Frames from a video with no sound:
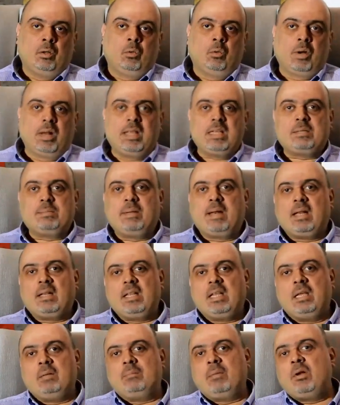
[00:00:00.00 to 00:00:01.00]
ورئيس
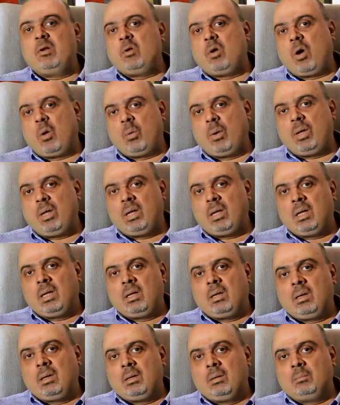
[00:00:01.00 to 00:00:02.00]
بلديه منه قوي
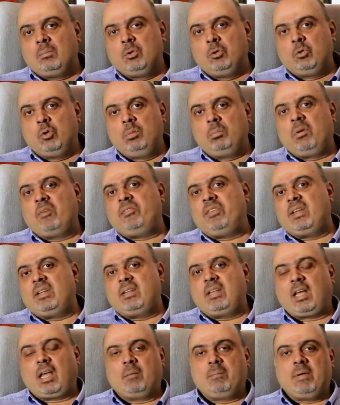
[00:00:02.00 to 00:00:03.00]
بدون ما في
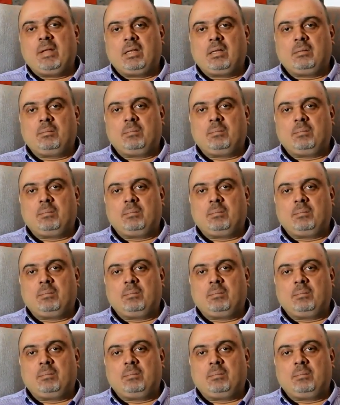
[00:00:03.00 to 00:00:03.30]
انتخابات